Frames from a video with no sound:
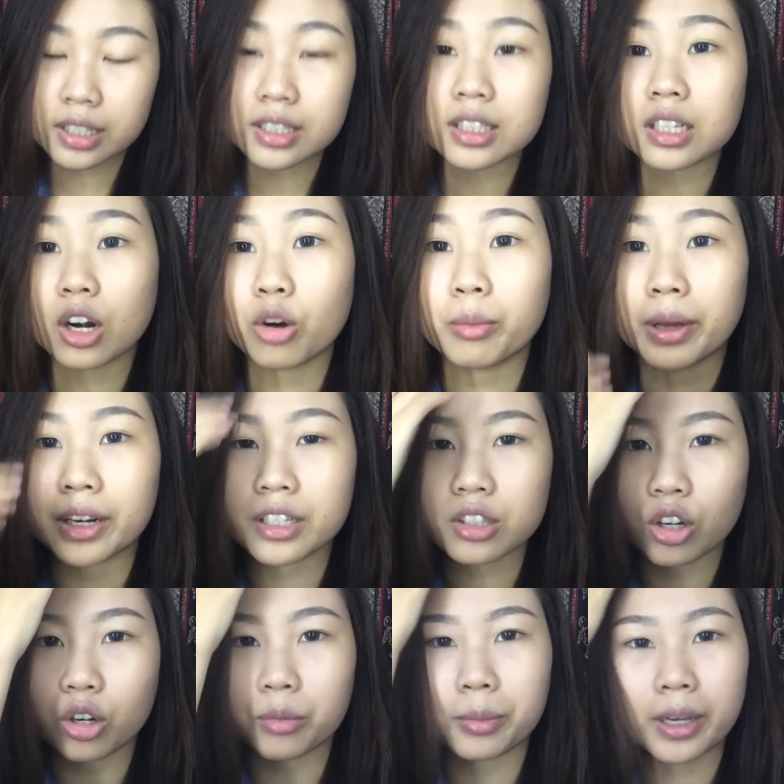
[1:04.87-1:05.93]
strawberry
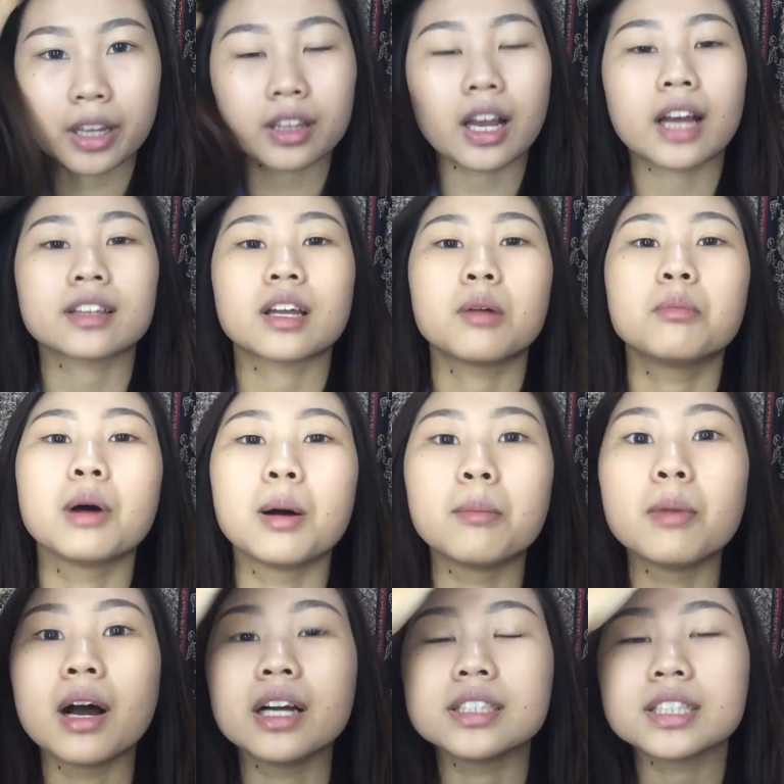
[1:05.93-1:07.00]
sorbet kata mbak
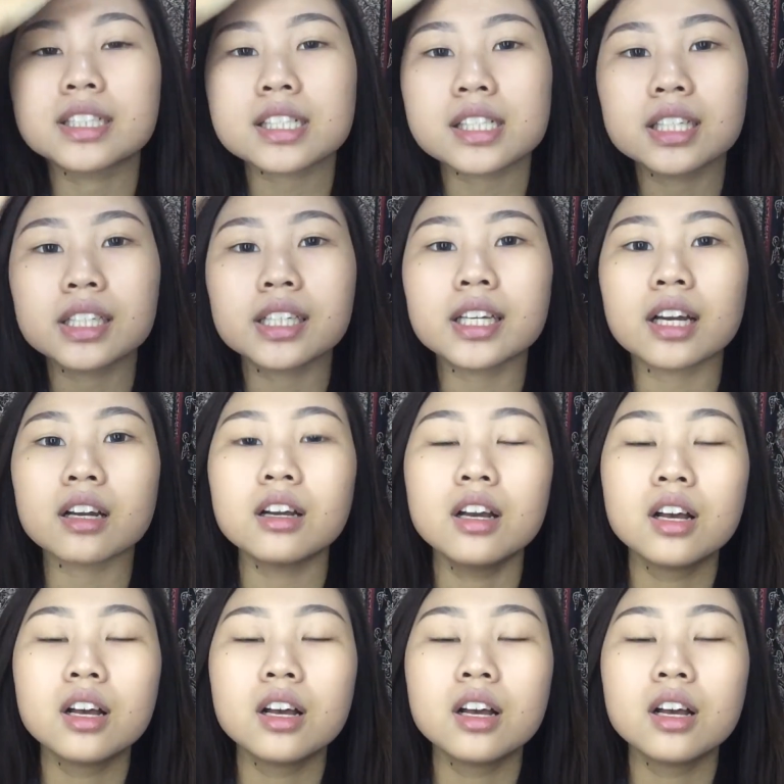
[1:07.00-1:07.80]
mbaknya sih ini yang